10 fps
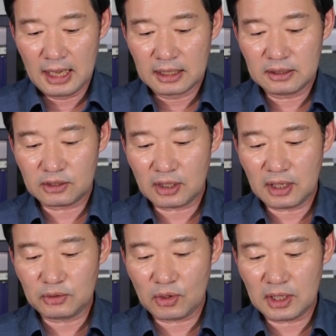그
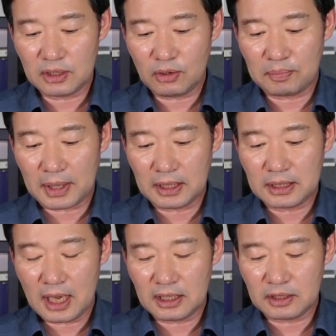천화동인 1호
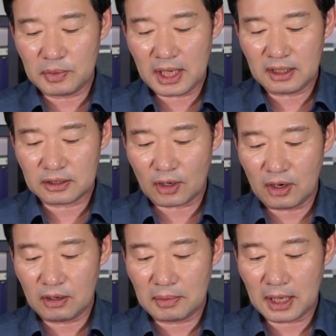배당금의
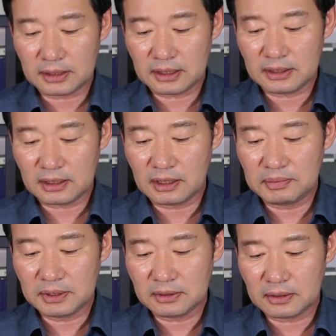절반은
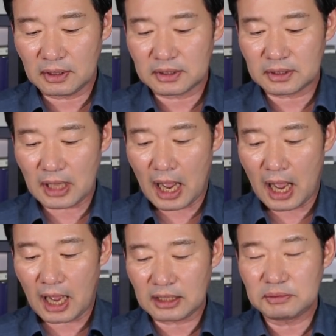그분
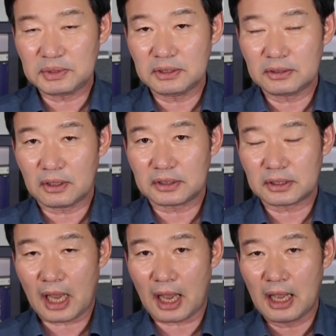것이다. 그분
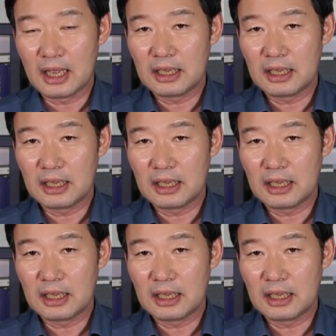것이다.